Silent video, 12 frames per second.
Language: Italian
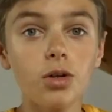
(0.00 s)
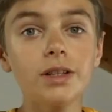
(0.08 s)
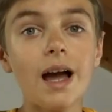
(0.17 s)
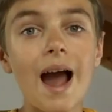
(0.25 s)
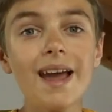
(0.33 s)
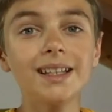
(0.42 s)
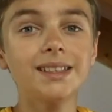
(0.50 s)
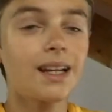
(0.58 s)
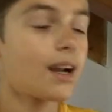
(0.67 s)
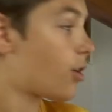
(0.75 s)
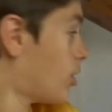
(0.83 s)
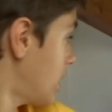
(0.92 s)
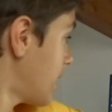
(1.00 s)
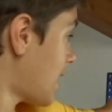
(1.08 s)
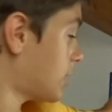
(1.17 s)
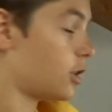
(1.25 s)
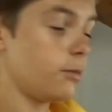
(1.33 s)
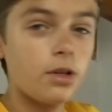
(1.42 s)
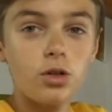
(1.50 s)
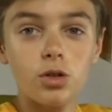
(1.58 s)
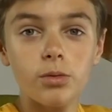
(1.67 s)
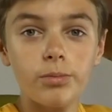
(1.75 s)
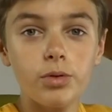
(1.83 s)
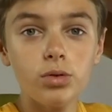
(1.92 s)
l'Onair sarà collegato al mio
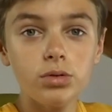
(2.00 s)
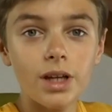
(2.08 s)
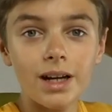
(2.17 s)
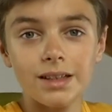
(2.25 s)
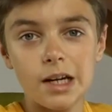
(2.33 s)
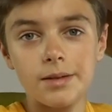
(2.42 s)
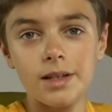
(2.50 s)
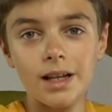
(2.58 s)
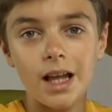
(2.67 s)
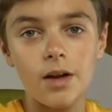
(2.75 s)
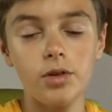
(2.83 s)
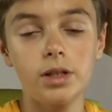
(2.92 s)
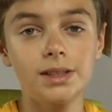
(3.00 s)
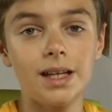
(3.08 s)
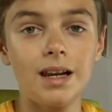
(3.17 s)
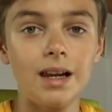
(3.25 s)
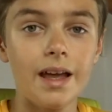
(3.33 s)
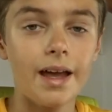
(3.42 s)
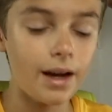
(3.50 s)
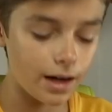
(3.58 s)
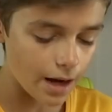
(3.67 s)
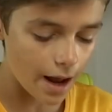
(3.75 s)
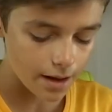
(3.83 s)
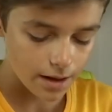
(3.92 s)
computer tramite il cavo
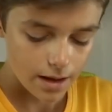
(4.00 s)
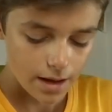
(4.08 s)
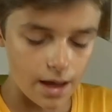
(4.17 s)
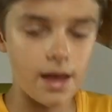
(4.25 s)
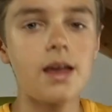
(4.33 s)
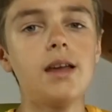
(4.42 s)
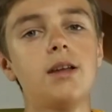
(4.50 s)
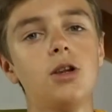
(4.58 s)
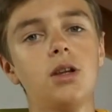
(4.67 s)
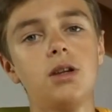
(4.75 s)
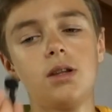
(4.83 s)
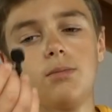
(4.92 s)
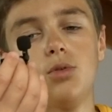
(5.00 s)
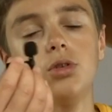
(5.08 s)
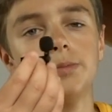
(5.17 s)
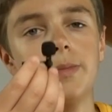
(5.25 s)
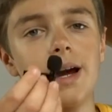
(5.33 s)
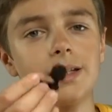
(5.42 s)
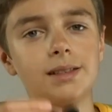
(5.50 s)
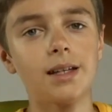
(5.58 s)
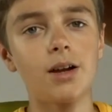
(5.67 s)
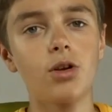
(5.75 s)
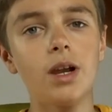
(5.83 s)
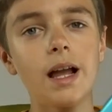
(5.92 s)
XLR e il Blue Smart
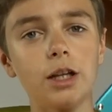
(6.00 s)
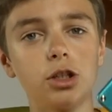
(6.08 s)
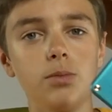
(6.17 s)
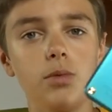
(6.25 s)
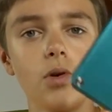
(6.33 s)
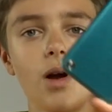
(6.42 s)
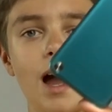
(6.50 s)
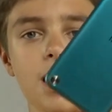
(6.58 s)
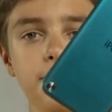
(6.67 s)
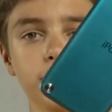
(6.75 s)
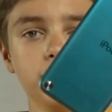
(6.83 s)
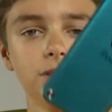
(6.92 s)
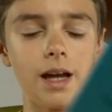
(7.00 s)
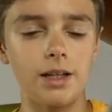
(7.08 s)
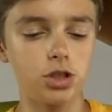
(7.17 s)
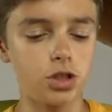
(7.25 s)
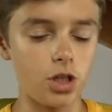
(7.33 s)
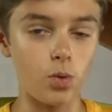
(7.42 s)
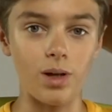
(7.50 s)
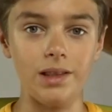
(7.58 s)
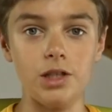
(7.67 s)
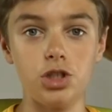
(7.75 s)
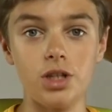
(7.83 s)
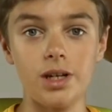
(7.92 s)
sarà collegato al mio iPod Touch di
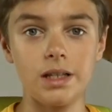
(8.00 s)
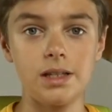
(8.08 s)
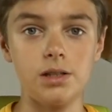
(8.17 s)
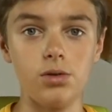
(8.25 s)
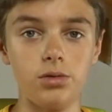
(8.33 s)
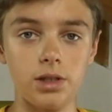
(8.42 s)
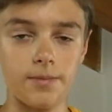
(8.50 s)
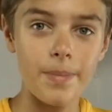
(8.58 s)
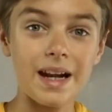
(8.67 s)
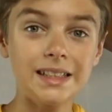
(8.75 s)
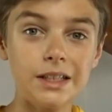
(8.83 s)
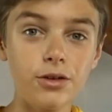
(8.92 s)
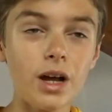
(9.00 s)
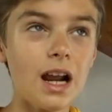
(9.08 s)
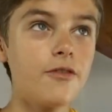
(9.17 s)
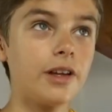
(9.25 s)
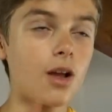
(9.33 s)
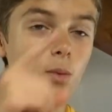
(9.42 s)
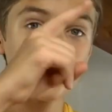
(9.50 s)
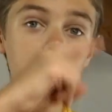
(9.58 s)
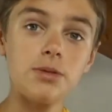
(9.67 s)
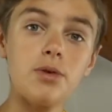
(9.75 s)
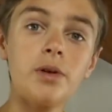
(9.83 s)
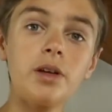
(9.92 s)
quinta generazione. Per assicurarvi che qua
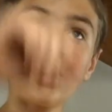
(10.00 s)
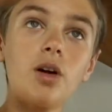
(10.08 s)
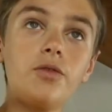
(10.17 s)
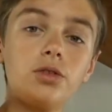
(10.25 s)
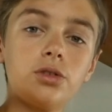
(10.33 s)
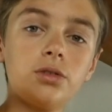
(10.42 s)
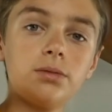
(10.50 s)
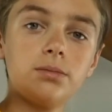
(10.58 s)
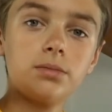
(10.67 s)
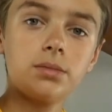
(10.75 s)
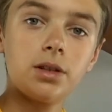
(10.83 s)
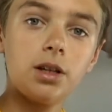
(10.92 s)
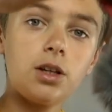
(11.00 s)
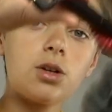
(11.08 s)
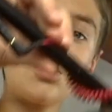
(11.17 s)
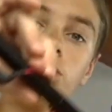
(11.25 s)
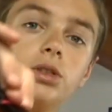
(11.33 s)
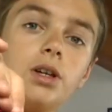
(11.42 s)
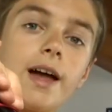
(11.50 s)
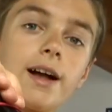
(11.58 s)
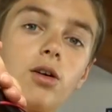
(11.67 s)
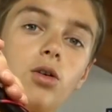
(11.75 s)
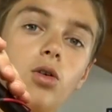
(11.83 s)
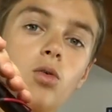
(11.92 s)
c'è il mio microfono, il Rode
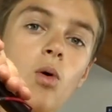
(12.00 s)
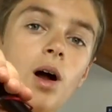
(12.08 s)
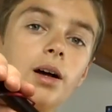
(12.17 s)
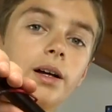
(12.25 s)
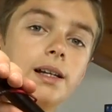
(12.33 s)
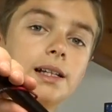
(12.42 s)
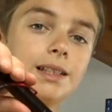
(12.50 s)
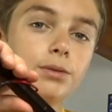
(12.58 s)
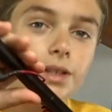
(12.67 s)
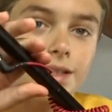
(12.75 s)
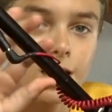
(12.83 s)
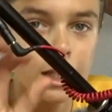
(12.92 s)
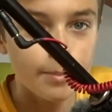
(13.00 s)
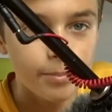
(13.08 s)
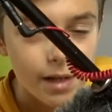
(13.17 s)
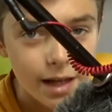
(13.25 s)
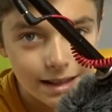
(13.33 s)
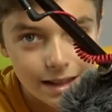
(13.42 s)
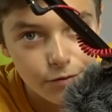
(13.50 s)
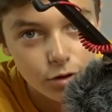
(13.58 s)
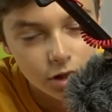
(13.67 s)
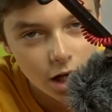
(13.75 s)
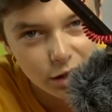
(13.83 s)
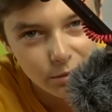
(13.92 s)
eccolo qua e sta, e sta
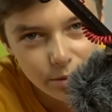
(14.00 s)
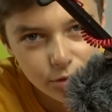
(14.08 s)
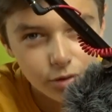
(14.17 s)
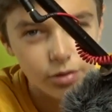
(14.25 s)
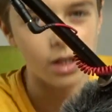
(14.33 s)
funzionando proprio